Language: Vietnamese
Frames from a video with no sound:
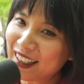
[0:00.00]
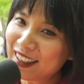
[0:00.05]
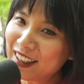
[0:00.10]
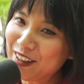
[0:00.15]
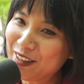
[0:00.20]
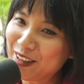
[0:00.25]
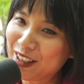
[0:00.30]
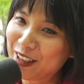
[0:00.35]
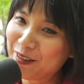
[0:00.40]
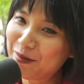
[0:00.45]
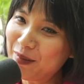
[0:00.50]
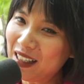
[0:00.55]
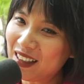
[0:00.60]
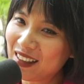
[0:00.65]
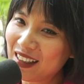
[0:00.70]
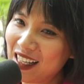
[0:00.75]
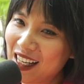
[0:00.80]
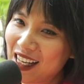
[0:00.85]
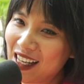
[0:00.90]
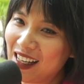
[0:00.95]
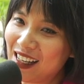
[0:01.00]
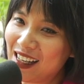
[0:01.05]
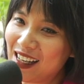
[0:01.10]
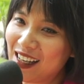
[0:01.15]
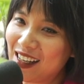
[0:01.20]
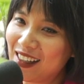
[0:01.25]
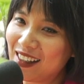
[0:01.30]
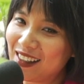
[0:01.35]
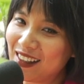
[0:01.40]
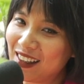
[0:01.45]
cái tiêu chí mà
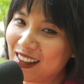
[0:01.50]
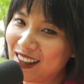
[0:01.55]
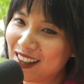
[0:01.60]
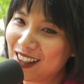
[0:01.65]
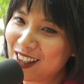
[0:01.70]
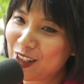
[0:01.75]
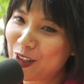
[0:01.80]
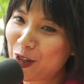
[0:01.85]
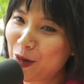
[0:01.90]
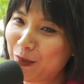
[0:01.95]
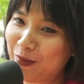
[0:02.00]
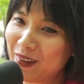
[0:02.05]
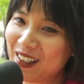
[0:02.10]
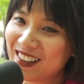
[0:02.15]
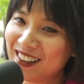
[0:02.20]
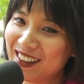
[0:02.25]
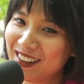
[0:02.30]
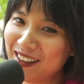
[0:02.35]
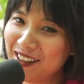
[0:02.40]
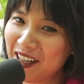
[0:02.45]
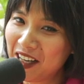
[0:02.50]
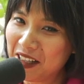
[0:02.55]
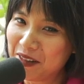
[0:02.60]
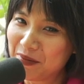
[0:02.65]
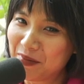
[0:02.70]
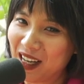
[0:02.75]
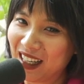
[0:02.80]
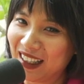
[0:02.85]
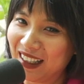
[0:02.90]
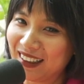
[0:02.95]
chụp được những
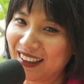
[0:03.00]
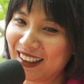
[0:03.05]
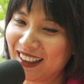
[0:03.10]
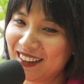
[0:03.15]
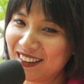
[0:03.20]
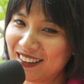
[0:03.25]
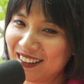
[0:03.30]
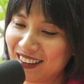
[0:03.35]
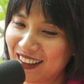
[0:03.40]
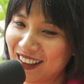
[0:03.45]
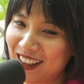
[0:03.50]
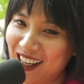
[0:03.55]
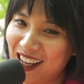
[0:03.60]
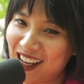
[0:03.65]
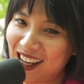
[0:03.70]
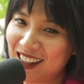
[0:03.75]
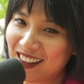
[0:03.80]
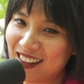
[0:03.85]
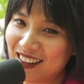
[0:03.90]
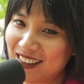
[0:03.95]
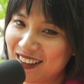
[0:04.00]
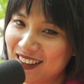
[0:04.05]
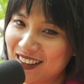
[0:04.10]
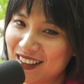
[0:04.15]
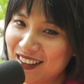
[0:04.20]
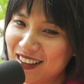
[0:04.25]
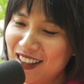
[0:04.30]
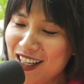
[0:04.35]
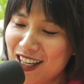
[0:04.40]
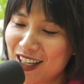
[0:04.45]
người mà người ta
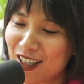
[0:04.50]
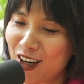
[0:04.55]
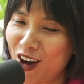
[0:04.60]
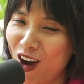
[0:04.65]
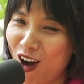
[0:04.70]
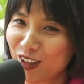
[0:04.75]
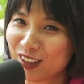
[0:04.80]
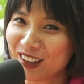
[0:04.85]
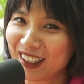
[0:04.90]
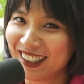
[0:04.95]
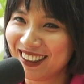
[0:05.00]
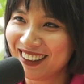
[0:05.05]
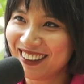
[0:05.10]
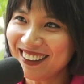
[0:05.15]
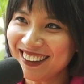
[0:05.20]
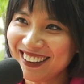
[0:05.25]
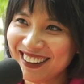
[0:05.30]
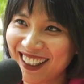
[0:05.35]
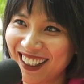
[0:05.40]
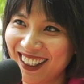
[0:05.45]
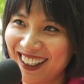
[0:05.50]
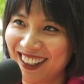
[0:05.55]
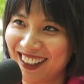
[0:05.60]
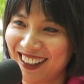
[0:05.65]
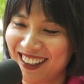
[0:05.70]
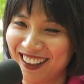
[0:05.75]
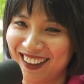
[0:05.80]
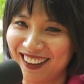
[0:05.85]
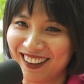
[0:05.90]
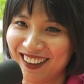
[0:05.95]
rất là khó tính hay
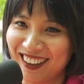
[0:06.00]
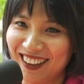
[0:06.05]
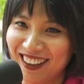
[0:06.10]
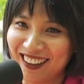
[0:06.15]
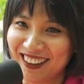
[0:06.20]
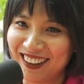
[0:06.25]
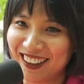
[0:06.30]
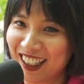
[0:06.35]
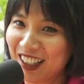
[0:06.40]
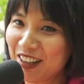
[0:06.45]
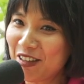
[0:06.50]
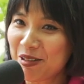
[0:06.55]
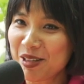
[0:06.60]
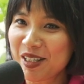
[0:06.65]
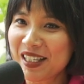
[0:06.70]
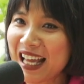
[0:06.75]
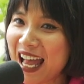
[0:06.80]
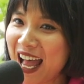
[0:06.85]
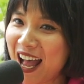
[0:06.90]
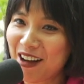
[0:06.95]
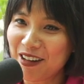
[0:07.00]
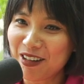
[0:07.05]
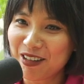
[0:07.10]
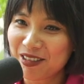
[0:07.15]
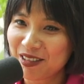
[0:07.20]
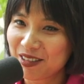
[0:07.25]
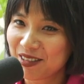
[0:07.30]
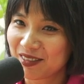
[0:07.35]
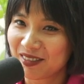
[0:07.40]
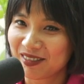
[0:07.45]
là những cái ngôi
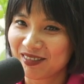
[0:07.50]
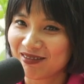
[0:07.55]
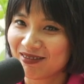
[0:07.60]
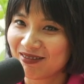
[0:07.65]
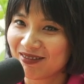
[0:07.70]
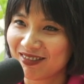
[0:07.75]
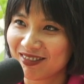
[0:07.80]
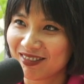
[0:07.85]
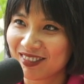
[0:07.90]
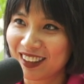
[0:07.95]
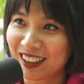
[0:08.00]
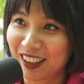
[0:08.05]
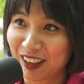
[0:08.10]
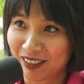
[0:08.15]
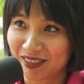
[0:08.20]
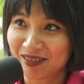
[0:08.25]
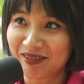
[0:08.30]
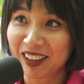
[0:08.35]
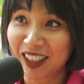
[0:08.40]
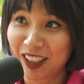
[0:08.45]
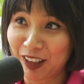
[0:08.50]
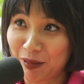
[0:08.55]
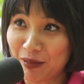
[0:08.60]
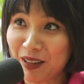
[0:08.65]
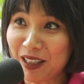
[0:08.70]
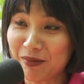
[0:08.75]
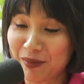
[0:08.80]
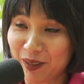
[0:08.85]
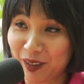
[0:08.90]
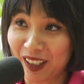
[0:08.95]
sao thì thì
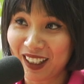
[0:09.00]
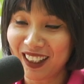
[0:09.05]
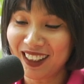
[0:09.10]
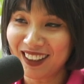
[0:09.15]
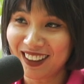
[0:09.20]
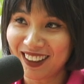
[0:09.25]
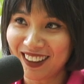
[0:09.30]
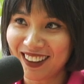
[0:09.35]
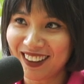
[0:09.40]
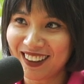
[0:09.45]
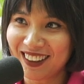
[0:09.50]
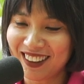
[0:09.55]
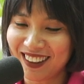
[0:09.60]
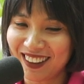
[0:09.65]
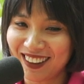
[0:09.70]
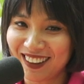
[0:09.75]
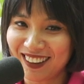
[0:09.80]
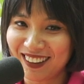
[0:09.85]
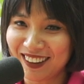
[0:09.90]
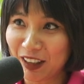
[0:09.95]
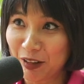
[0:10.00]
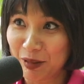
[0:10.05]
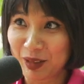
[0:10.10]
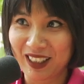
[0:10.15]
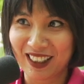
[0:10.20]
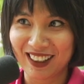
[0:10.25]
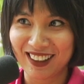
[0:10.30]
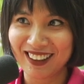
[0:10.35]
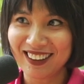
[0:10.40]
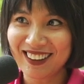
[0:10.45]
cũng là một cái cái cái tiêu
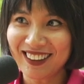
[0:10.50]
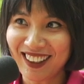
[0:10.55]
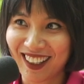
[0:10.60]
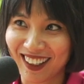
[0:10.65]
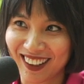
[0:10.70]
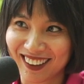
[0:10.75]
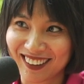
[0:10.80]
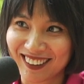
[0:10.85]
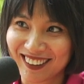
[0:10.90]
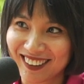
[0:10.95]
chí chứ hả em